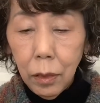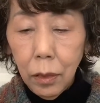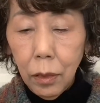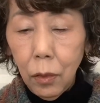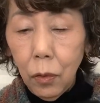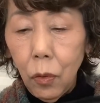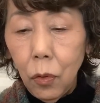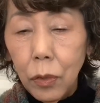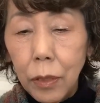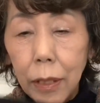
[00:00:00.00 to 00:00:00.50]

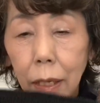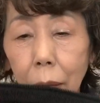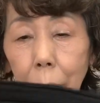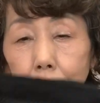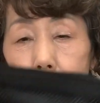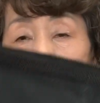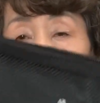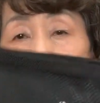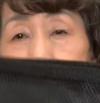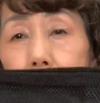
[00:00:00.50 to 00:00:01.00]
こう
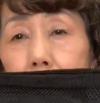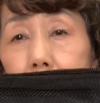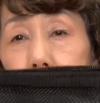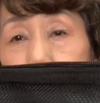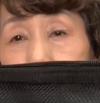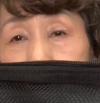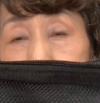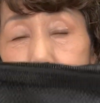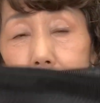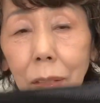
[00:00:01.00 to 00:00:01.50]
全面
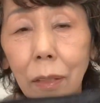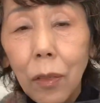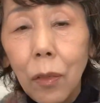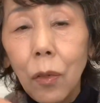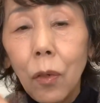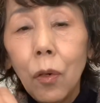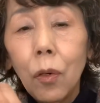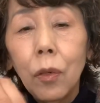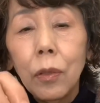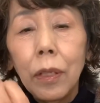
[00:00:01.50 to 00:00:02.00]

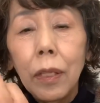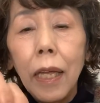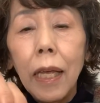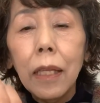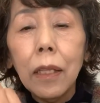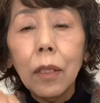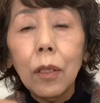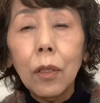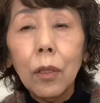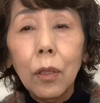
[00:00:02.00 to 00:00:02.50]
こう
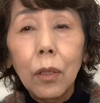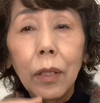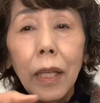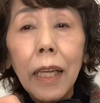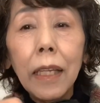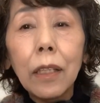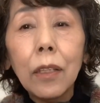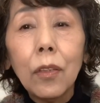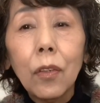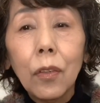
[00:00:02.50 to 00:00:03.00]
ネ,
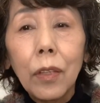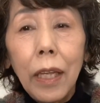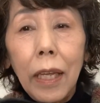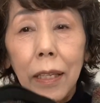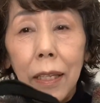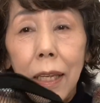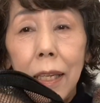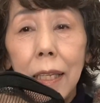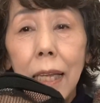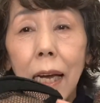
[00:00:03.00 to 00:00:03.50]
ネット
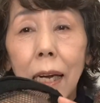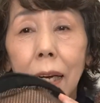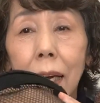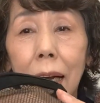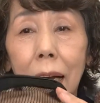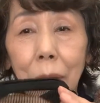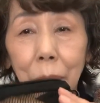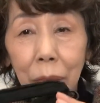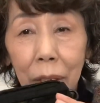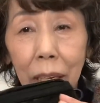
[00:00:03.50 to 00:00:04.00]
でね中
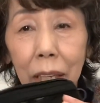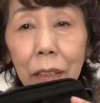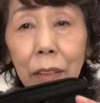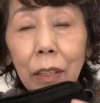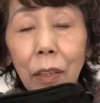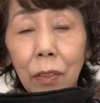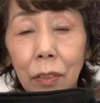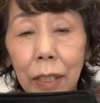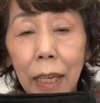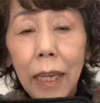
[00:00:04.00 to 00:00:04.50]
が見え
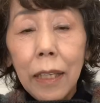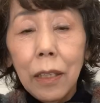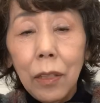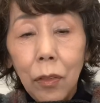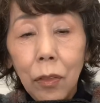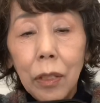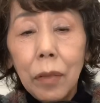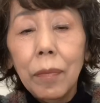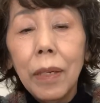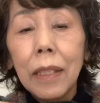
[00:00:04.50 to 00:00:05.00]
るようになっ
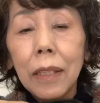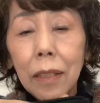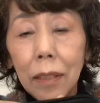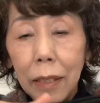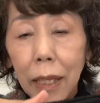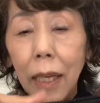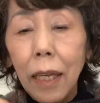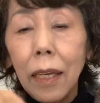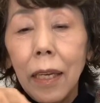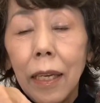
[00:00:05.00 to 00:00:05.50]
ております
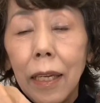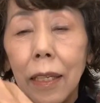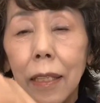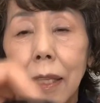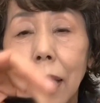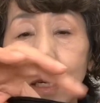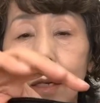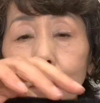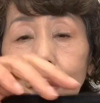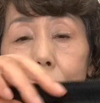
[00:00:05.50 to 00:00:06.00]
ね。
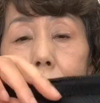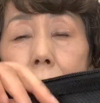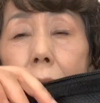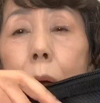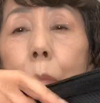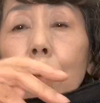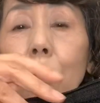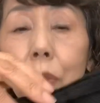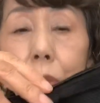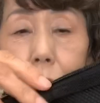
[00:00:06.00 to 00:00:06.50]
で
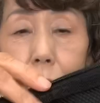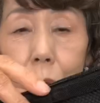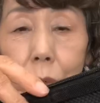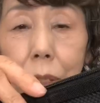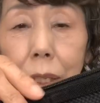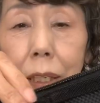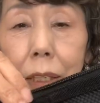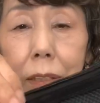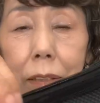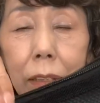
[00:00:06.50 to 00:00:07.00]
裏もそ
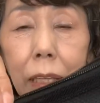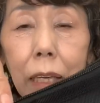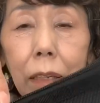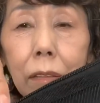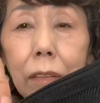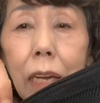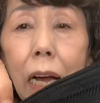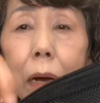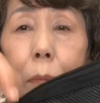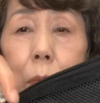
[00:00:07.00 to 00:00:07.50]
うですね、
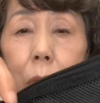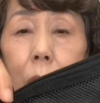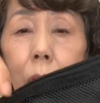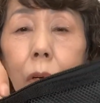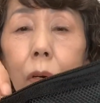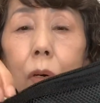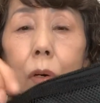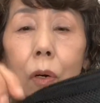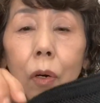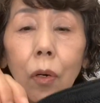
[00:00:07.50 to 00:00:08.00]
裏
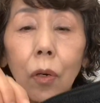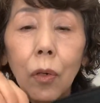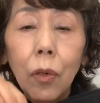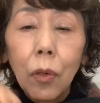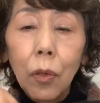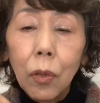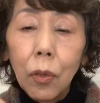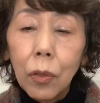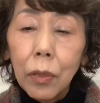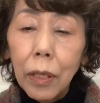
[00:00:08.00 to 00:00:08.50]
も
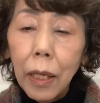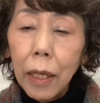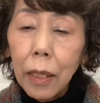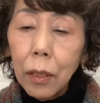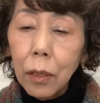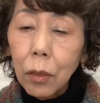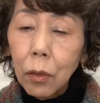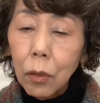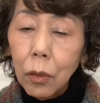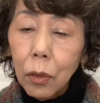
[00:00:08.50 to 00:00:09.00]
ネッ
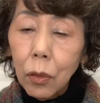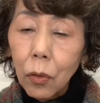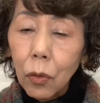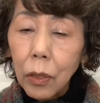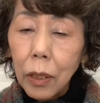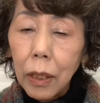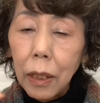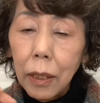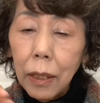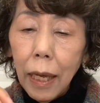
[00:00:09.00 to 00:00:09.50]
ト
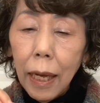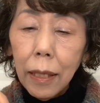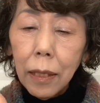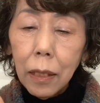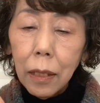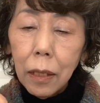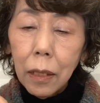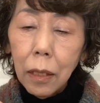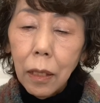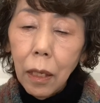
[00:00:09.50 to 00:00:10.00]
になっ
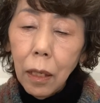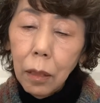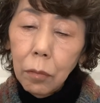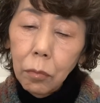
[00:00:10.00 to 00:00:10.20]
てん